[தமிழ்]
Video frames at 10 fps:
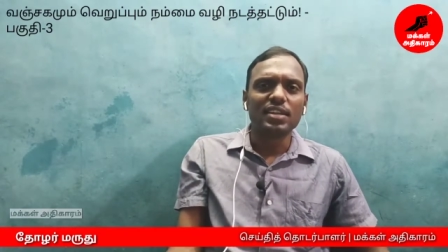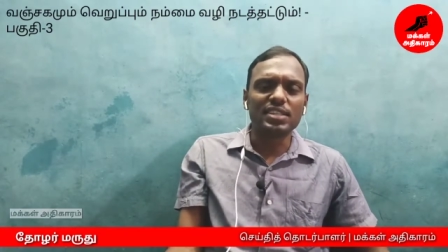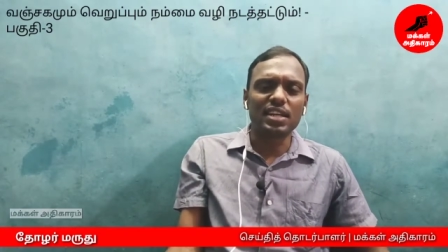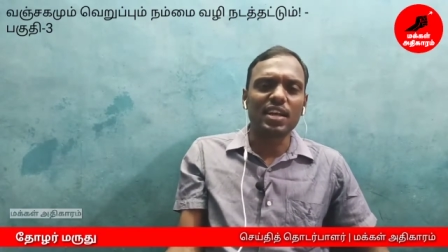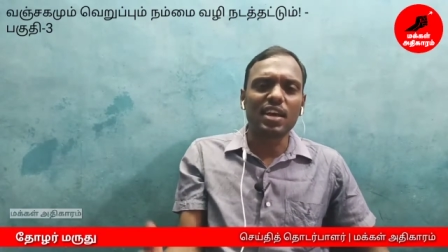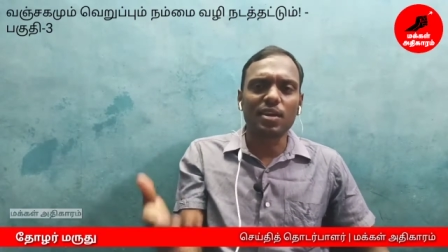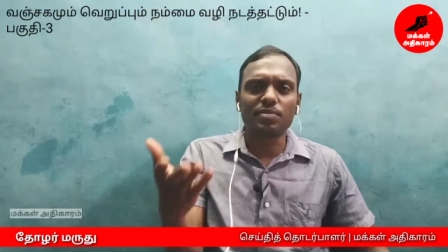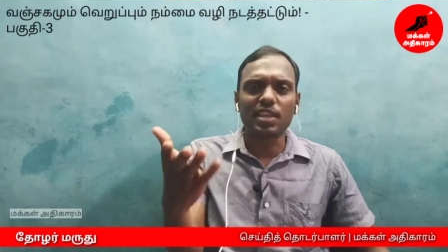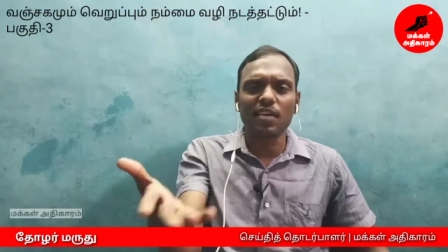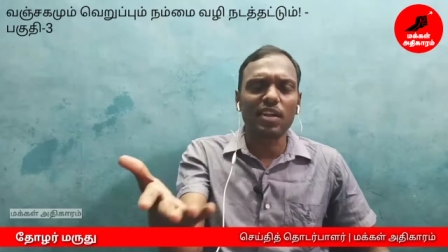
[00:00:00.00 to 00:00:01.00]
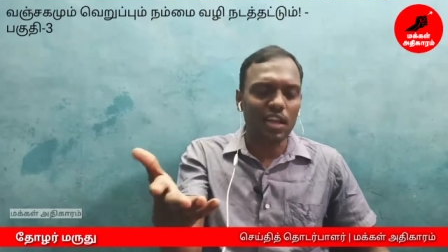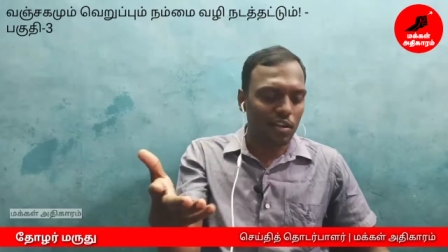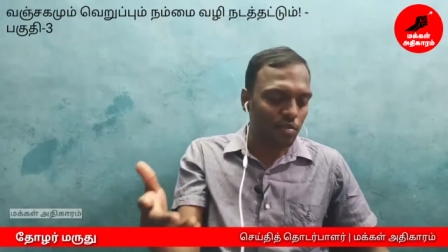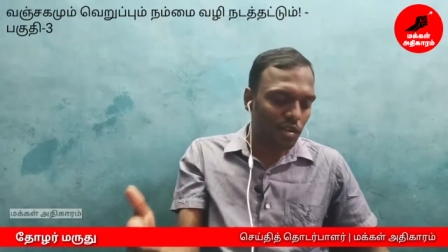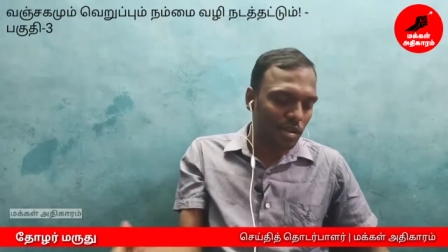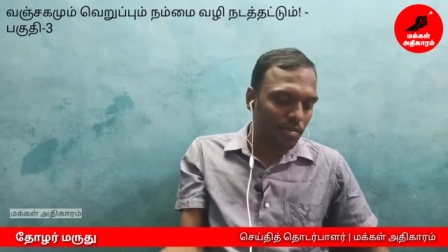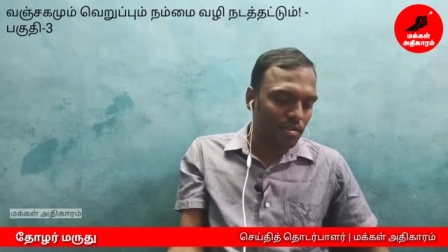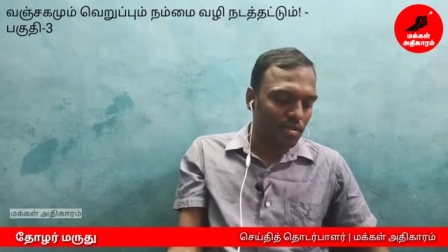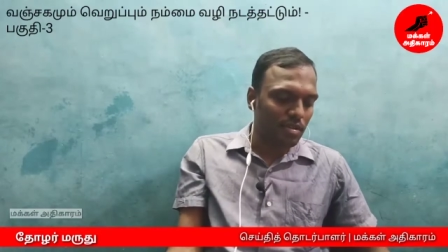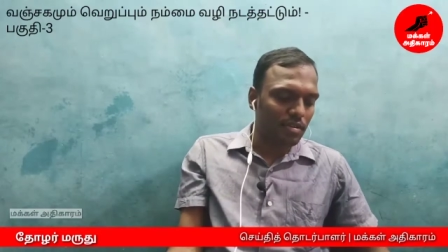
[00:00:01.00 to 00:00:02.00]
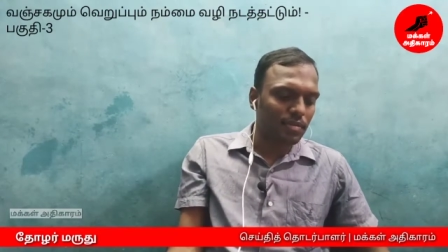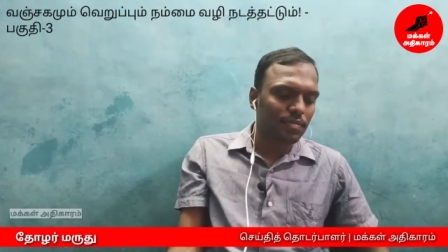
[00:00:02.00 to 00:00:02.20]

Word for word: ஜனநாயகம் தேவையில்லை என்று சொல்ல ஆரம்பித்துட்டான்